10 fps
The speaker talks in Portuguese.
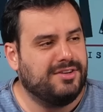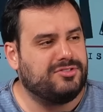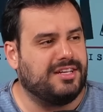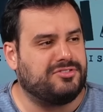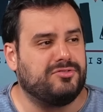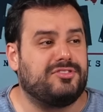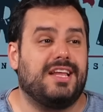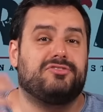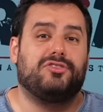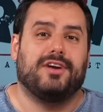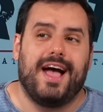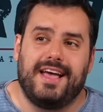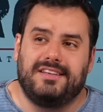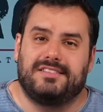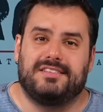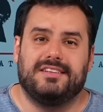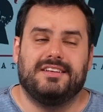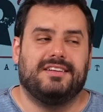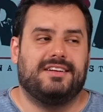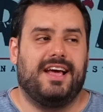os assuntos nacionais,
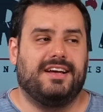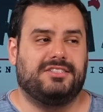né?